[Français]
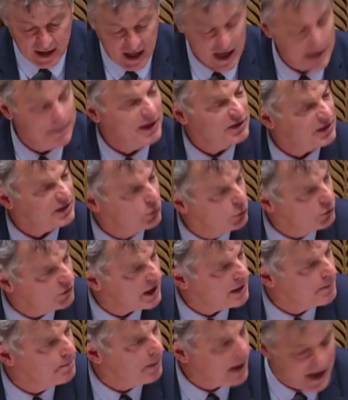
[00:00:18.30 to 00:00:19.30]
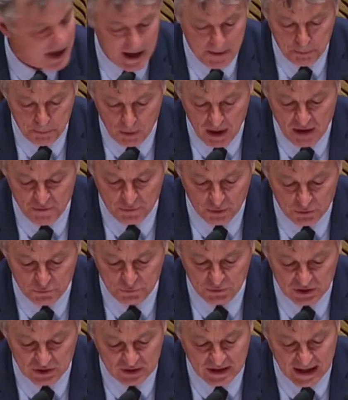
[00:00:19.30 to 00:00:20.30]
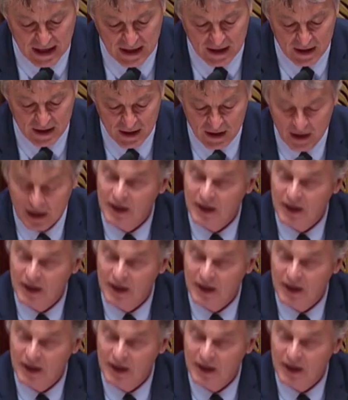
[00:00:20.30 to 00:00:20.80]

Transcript: Eh bien ça devrait être pareil pour la fraude fiscale.